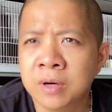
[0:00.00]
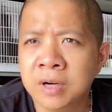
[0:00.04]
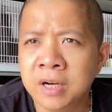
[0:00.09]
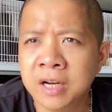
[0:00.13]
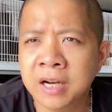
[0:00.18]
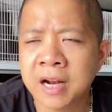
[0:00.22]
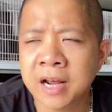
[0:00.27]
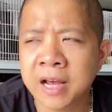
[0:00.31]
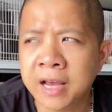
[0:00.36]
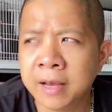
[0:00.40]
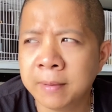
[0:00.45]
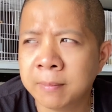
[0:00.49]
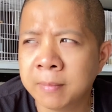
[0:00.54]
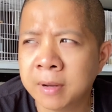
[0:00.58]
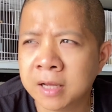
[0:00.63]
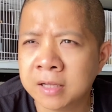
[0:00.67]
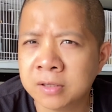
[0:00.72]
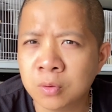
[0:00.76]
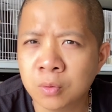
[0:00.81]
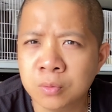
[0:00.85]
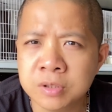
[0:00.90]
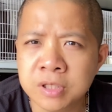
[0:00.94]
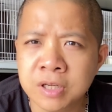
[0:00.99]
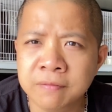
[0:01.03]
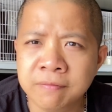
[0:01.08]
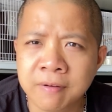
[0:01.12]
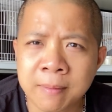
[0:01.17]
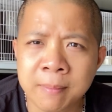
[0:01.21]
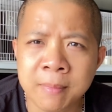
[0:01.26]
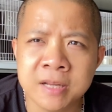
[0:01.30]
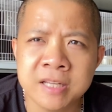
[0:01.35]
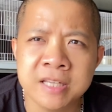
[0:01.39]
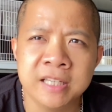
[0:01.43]
Nên là em cũng xin
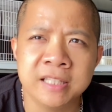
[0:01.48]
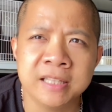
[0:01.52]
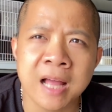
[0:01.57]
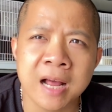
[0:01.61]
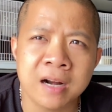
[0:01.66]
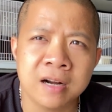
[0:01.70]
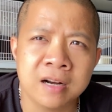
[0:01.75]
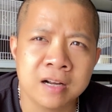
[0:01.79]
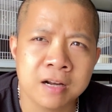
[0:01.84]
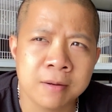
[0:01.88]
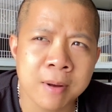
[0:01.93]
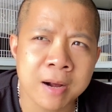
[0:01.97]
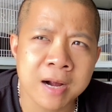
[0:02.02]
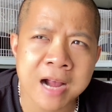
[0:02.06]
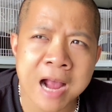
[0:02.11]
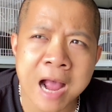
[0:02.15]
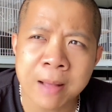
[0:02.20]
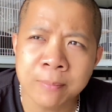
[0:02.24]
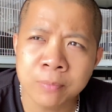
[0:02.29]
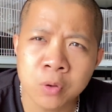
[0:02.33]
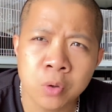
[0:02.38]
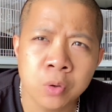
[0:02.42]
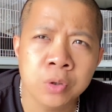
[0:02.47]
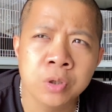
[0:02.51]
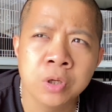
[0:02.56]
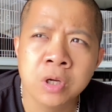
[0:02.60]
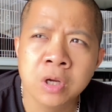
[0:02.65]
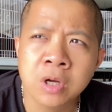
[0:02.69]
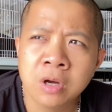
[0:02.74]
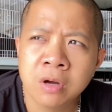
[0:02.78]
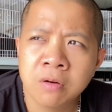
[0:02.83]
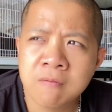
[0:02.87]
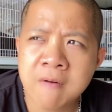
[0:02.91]
phép là chỉ tặng được các bác cám thôi
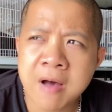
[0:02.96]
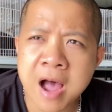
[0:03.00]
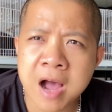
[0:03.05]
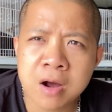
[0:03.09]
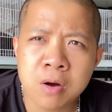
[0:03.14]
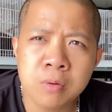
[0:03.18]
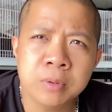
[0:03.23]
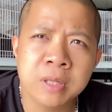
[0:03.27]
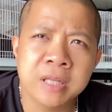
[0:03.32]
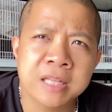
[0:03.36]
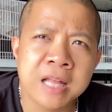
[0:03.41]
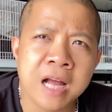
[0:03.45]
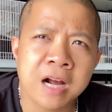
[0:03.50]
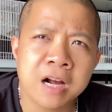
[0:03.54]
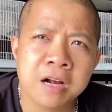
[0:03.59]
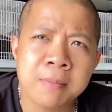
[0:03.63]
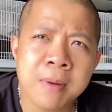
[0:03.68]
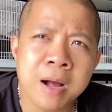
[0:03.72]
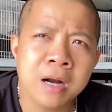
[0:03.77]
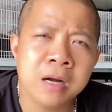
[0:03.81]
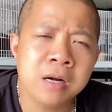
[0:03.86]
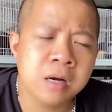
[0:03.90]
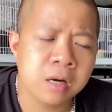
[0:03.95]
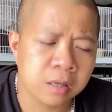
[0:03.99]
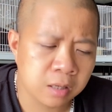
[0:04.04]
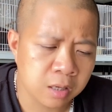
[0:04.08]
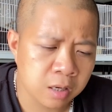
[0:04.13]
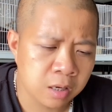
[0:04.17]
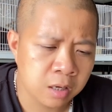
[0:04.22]
và không thể tặng các bác được